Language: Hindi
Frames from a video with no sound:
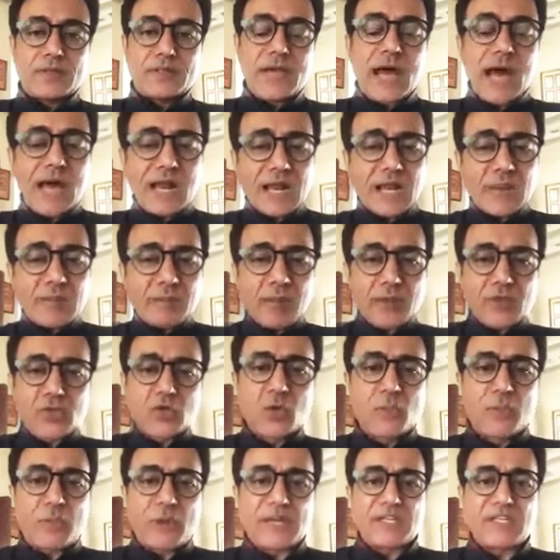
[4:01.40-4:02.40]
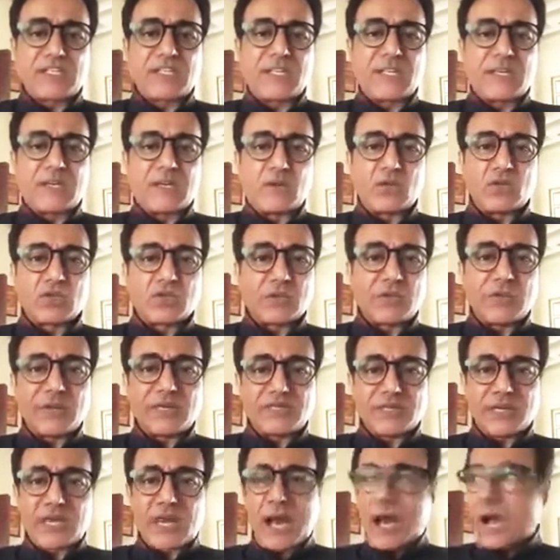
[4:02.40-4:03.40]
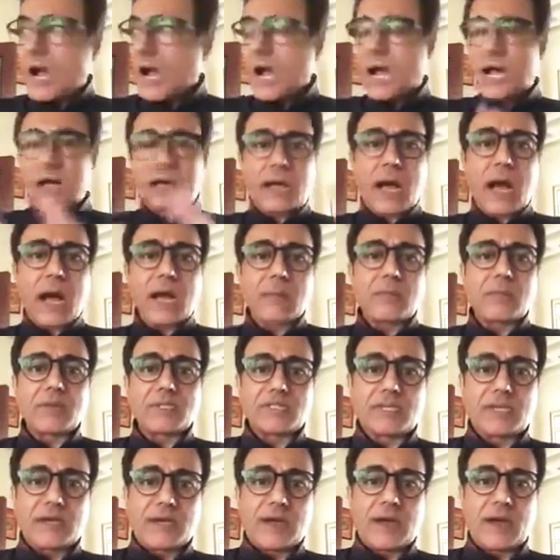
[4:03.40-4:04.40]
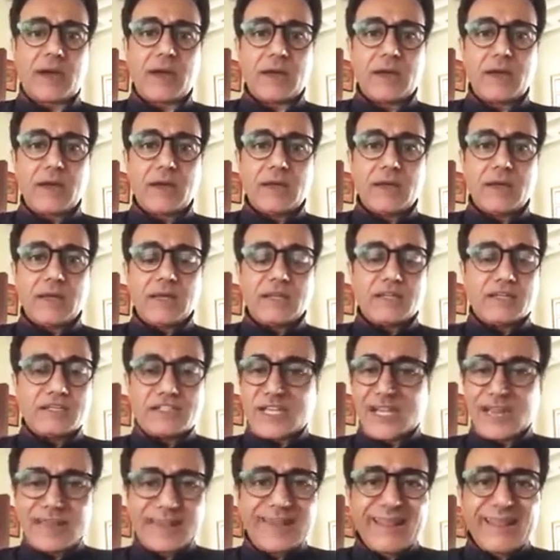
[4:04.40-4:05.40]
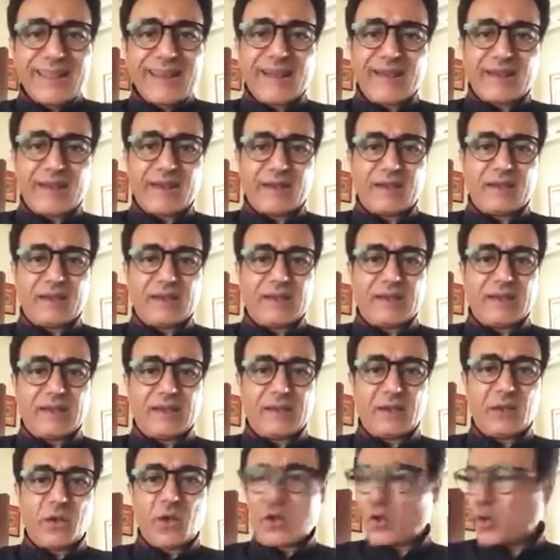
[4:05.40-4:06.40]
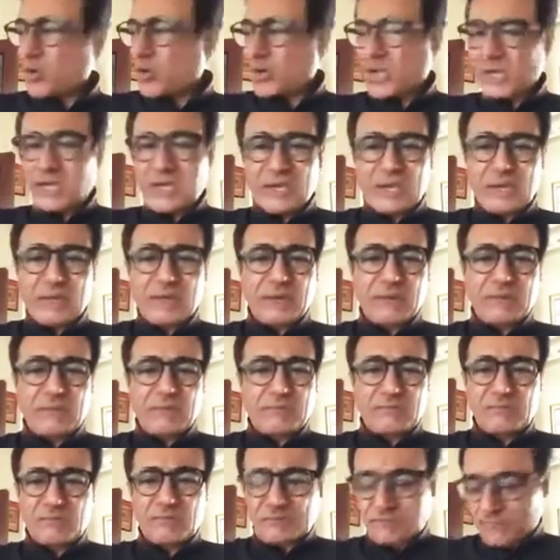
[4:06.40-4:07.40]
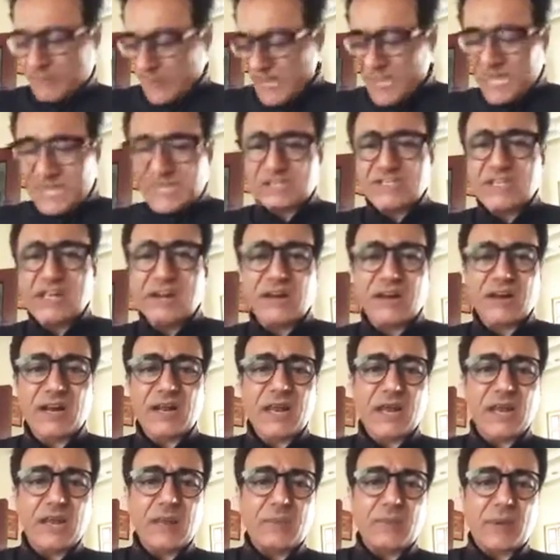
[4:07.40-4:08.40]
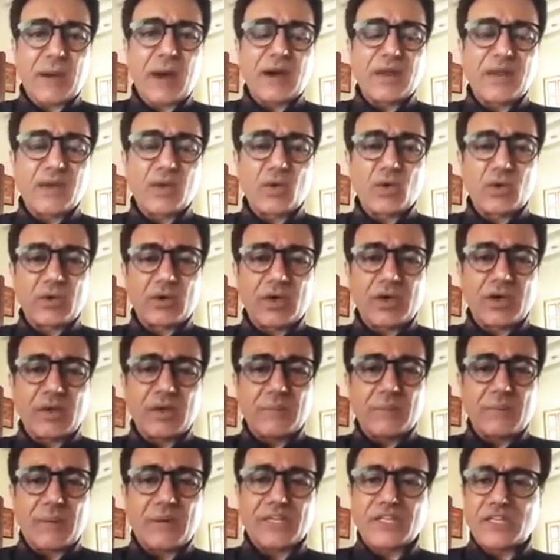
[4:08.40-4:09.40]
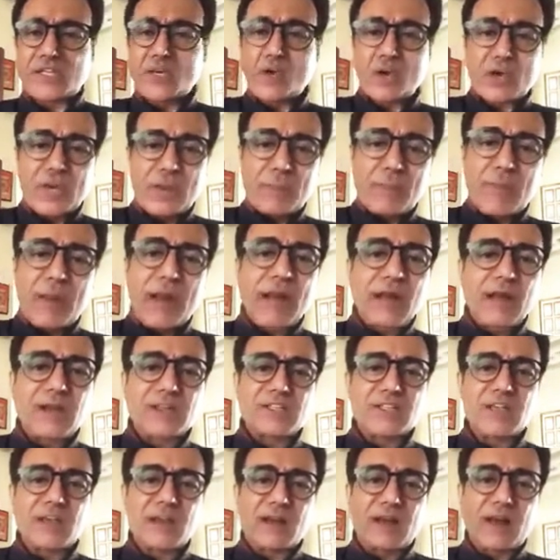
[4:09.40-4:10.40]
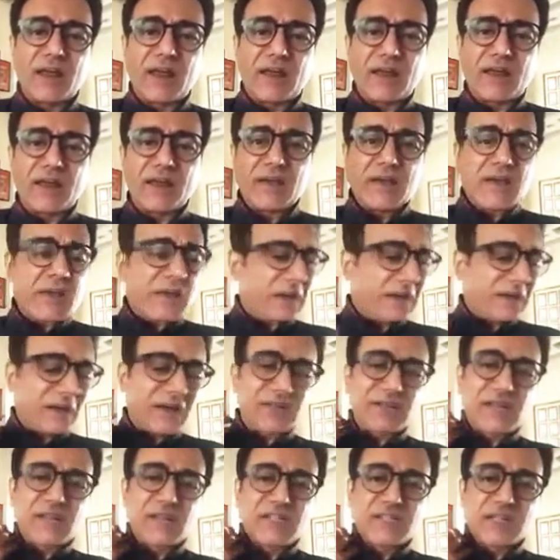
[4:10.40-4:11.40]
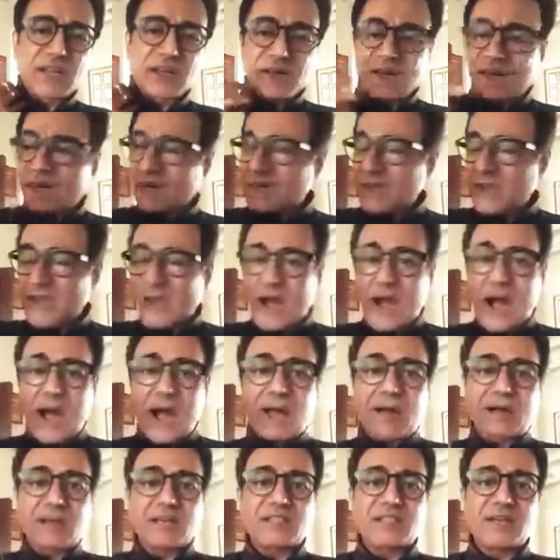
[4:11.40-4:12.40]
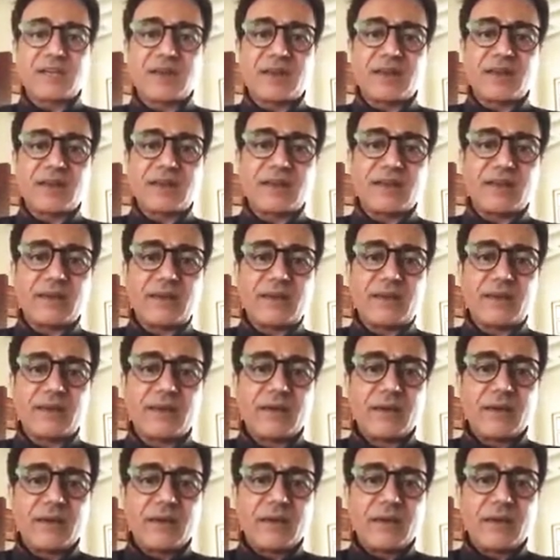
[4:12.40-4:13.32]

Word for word: सारे पशु पक्षी उसमें से हाहाकार मच गया जलने लगे लोगों के पैर जल रहे हैं प्राणियों के पक्षियों के पंख जल रहे हैं गर्दन जल रही है आंख जल रही है